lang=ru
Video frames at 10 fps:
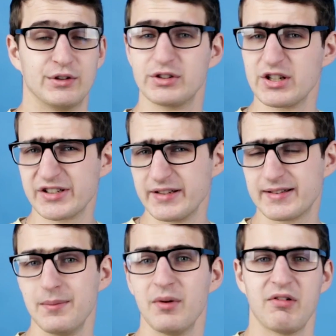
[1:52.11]
Но даже
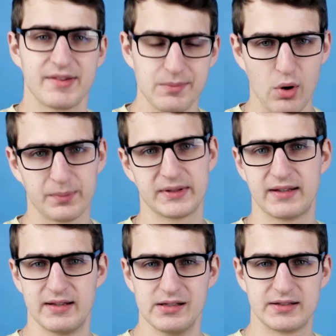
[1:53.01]
если мы возьмем
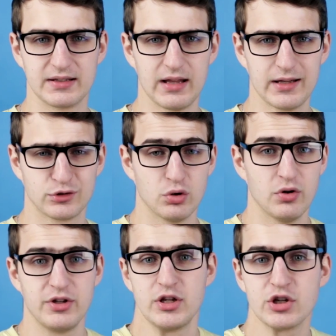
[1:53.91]
такие тела,
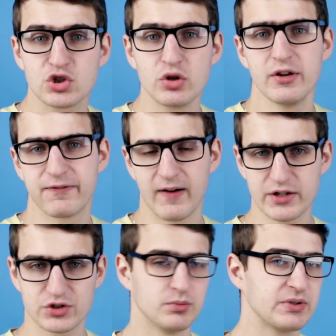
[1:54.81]
то еще не
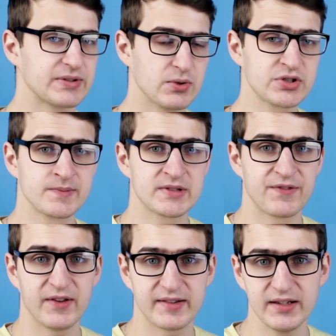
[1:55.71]
факт, что мы сможем
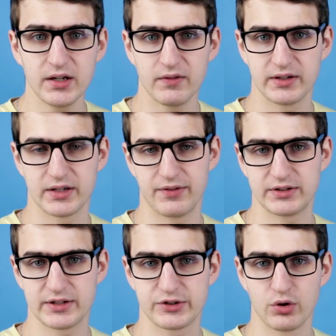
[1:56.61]
зафиксировать
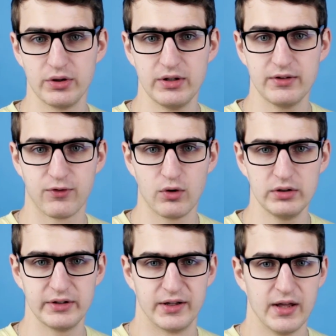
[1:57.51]
гравитационные
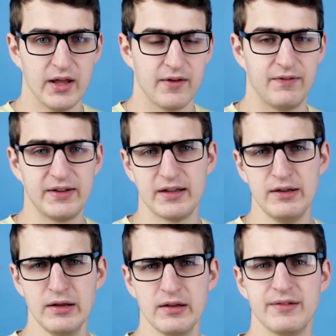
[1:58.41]
волны. Ведь
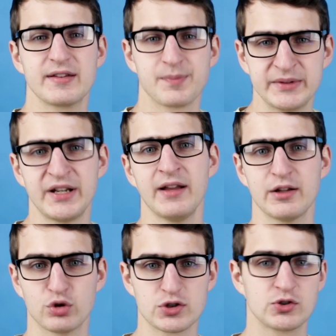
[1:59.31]
они, несмотря
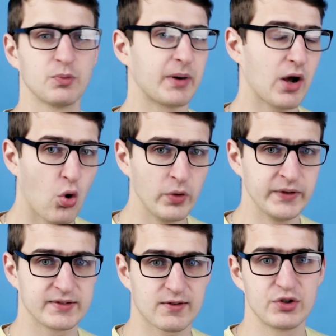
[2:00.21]
на то, что
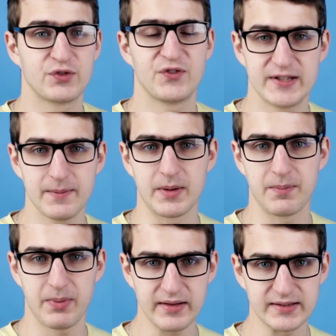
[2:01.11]
проходят сквозь все
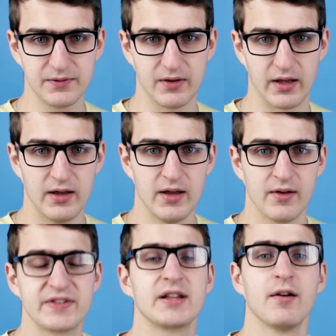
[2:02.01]
препятствия,
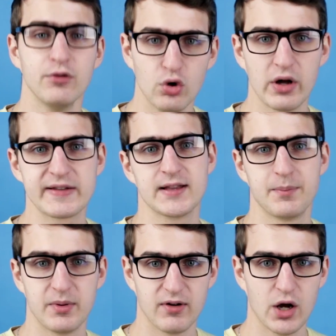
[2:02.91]
все равно
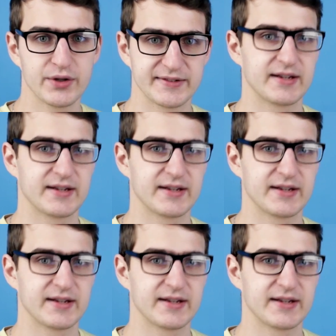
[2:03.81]
ослабевают с